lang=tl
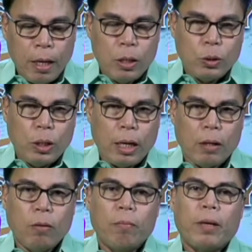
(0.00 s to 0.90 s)
Si
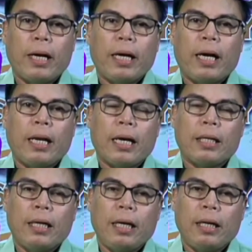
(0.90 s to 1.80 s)
Jacob ay anak
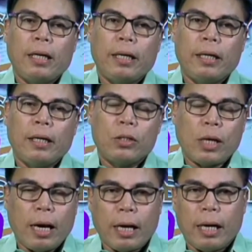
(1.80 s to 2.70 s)
ni
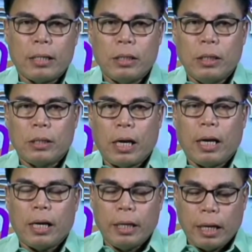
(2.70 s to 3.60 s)
Isaac at si
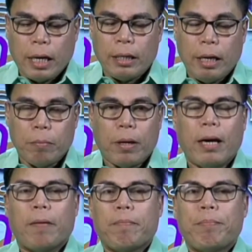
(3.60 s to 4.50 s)
Isaac ay anak ni Abraham.